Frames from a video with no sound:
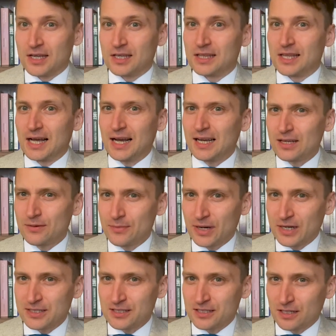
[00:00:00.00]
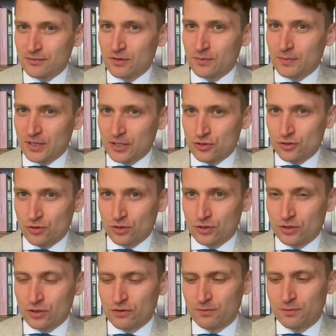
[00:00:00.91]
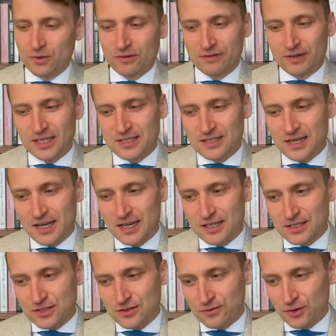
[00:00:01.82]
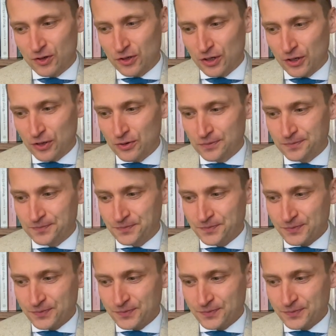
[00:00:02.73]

Dalej Bastiat w oparciu o to wprowadza swoją